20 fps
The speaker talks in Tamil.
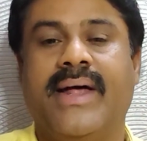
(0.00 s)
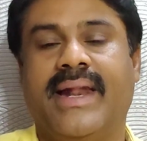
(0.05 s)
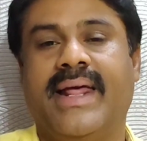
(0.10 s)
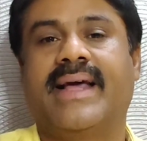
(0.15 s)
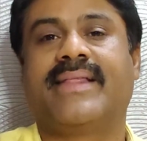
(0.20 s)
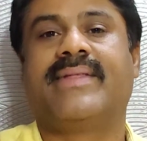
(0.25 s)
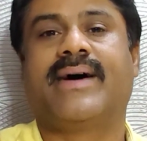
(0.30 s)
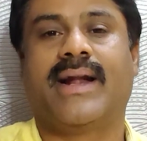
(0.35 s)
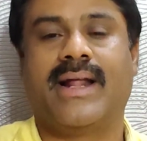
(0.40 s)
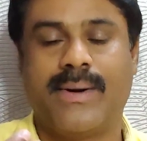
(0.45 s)

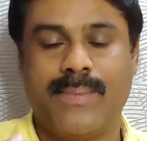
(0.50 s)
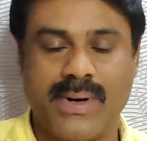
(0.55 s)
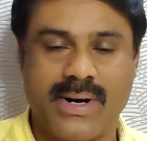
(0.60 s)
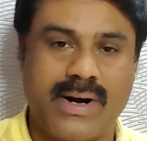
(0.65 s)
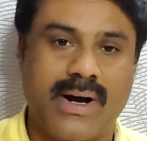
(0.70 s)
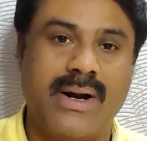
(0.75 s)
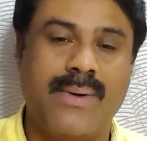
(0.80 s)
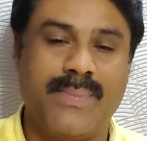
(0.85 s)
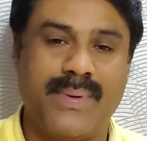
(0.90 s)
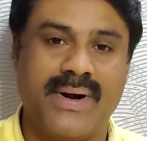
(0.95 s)
நீங்கள்
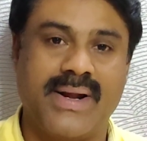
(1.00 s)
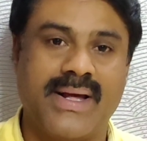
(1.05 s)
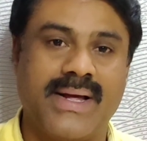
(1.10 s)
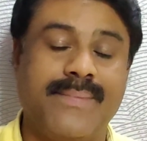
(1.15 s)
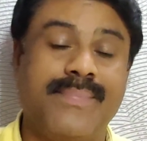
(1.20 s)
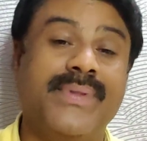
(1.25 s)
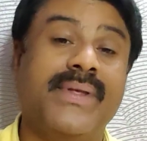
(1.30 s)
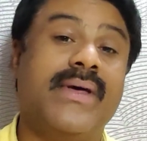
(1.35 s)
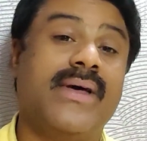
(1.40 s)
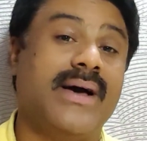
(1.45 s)
தாராளமாக கால்
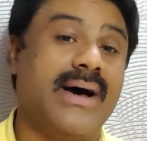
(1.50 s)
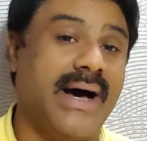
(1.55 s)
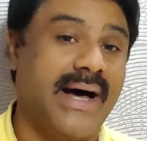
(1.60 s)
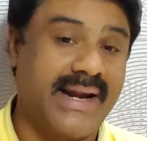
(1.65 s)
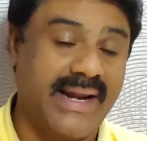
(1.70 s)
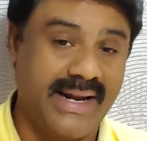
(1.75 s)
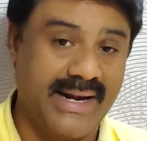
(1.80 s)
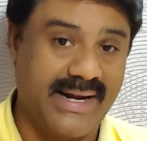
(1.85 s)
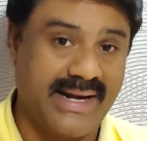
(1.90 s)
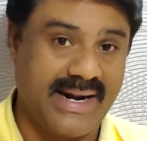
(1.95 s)
பண்ணுங்கள்
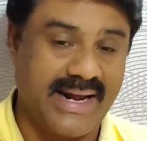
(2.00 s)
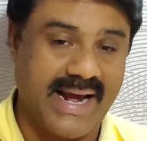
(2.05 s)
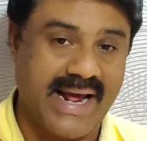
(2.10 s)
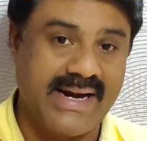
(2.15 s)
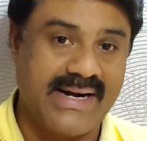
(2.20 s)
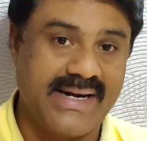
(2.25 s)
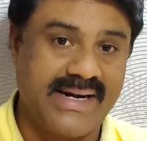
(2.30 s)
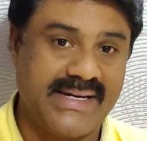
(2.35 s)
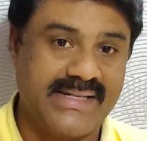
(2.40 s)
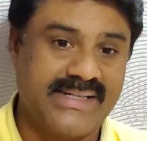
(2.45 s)
அறிய இருக்கிற
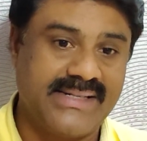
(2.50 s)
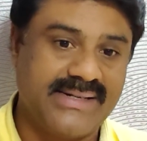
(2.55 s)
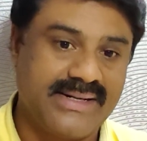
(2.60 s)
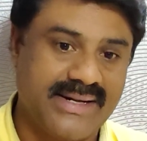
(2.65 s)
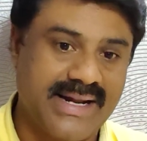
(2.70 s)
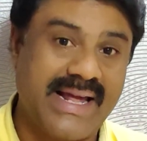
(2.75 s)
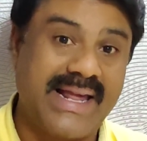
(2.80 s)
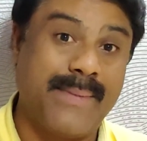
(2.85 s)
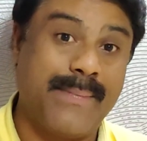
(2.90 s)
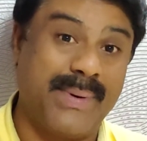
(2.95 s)
கேண்டிடேட்ஸ்
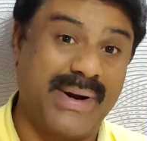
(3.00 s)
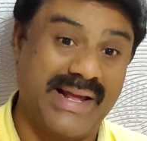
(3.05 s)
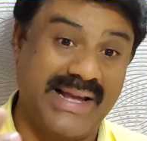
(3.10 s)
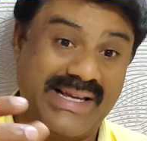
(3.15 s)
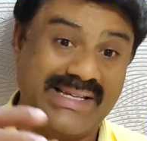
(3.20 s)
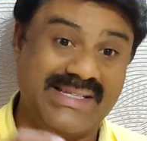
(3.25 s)
நான் எப்படி